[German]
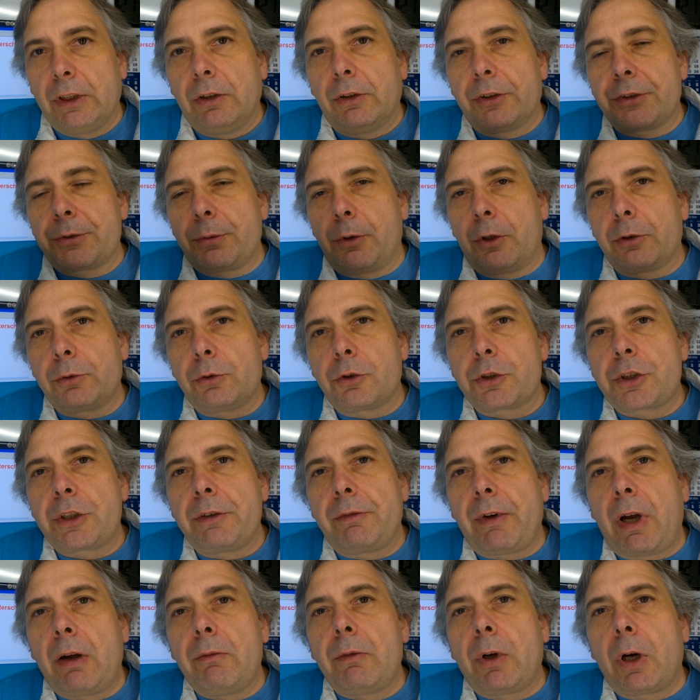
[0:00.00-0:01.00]
Und zwar durch
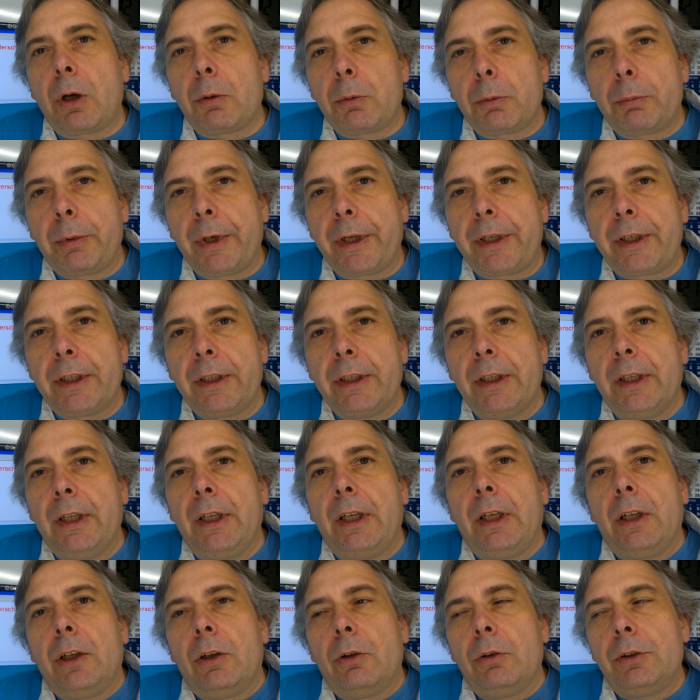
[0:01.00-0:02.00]
die Weimarer Republik,
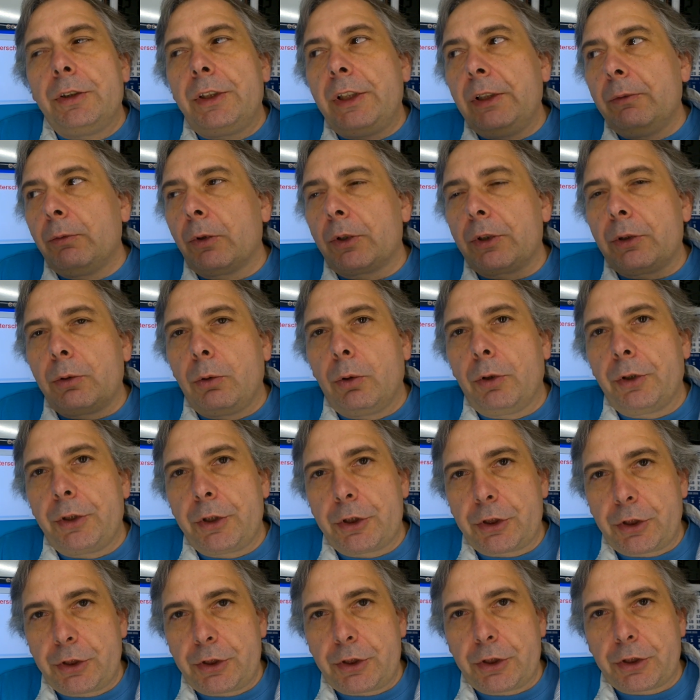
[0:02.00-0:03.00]
und die wurde auch
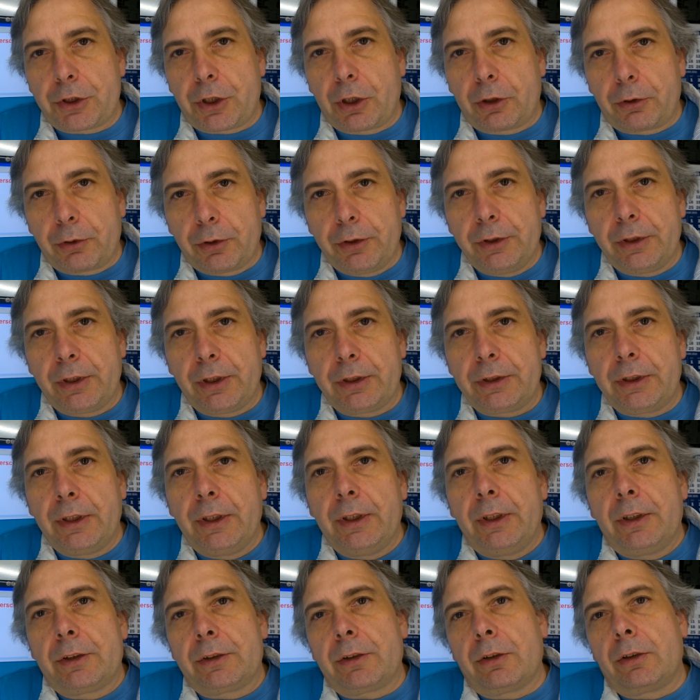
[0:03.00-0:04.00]
nicht richtig gegründet,
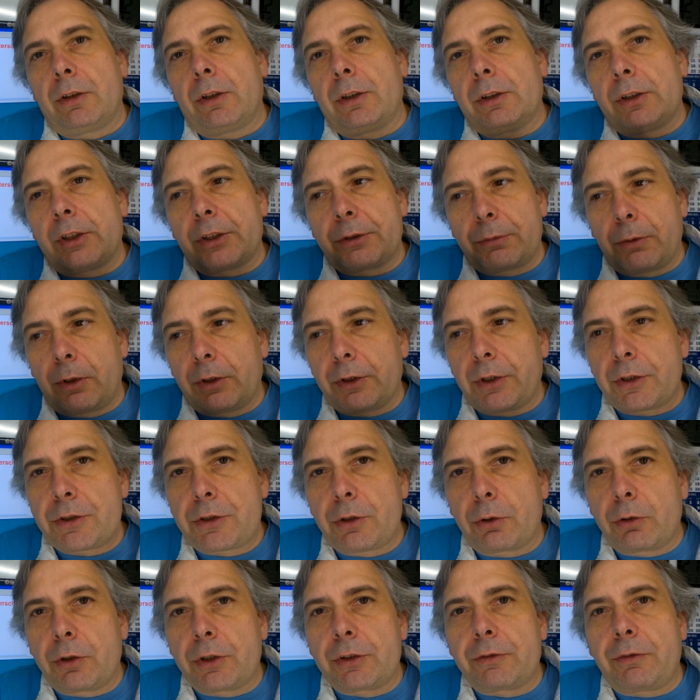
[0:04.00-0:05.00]
sondern das war eine
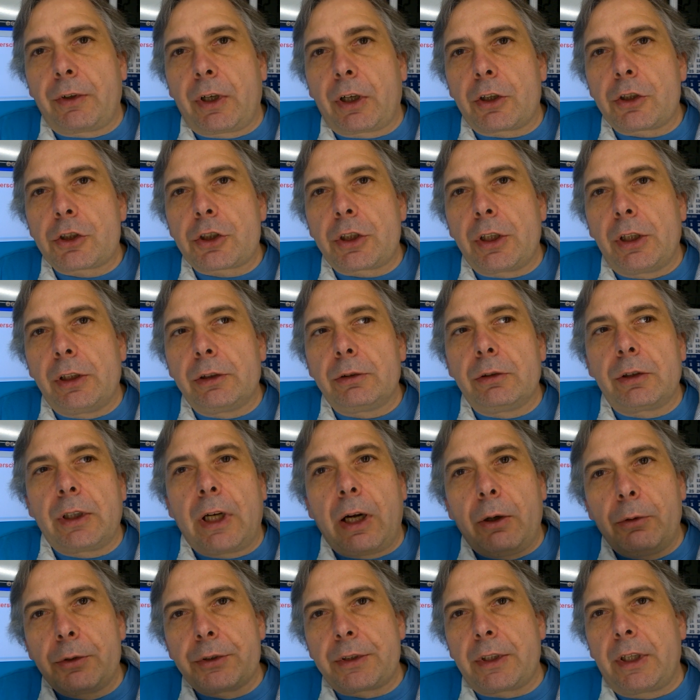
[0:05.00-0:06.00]

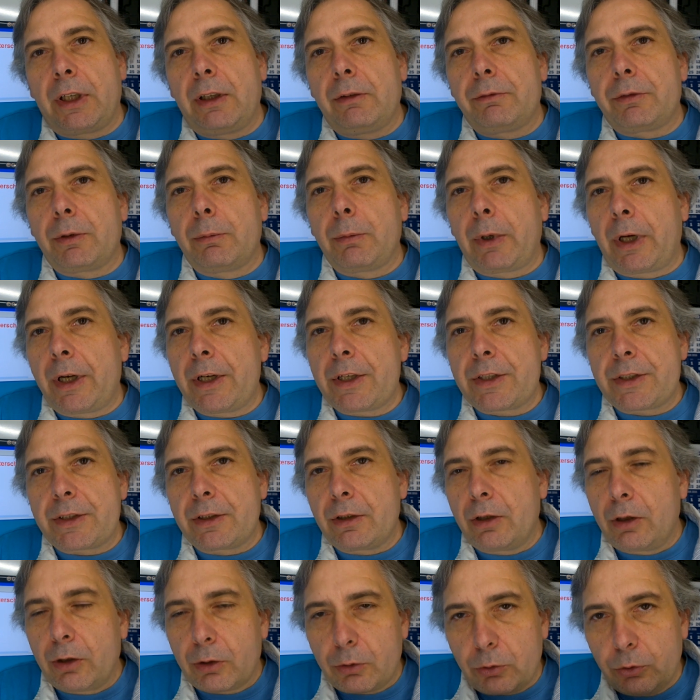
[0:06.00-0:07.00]
Zirkusveranstaltung außerhalb vom
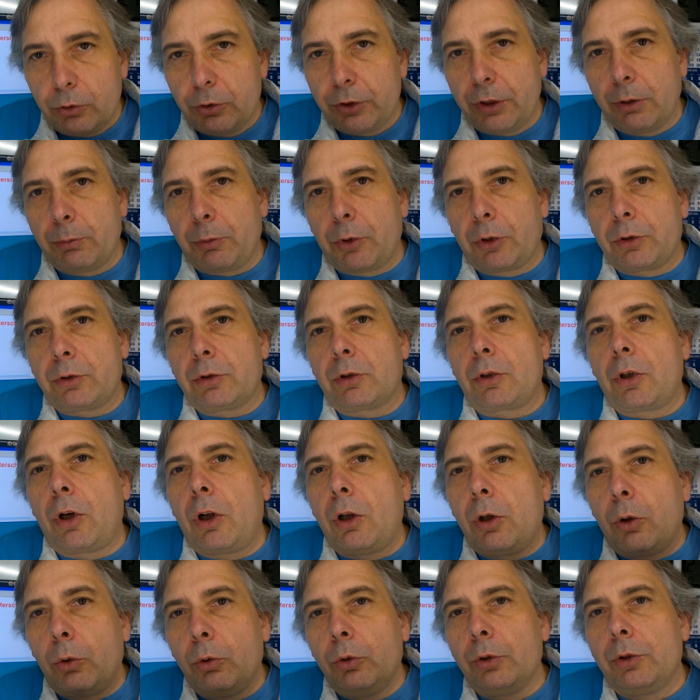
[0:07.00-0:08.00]
Reichstag, ohne
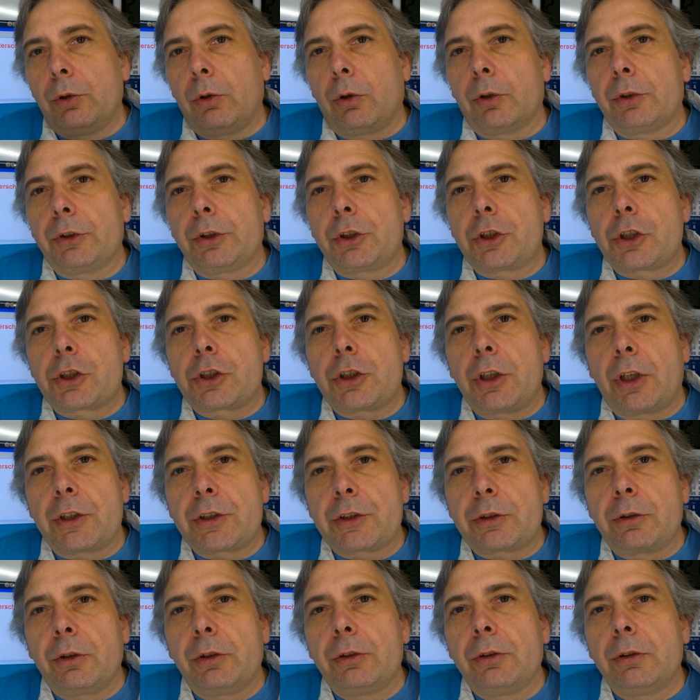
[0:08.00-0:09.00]
Protokoll, ohne ordentliche
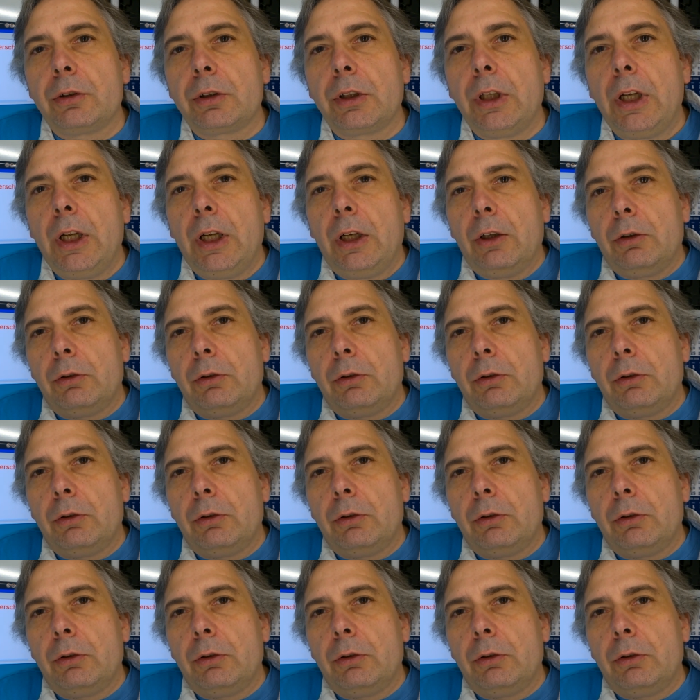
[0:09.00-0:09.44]
Staatsgründung.